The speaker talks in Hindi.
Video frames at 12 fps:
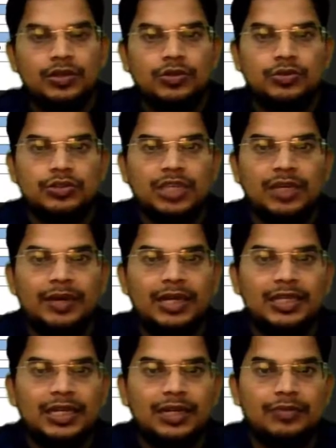उसके
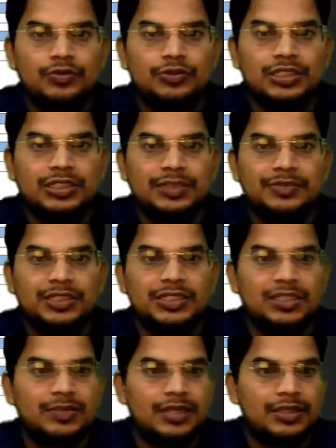बाद अगर हम दूसरे सब्जेक्ट्स
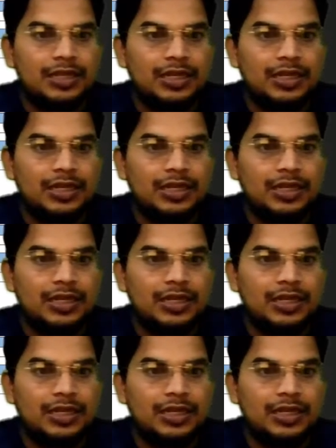की बात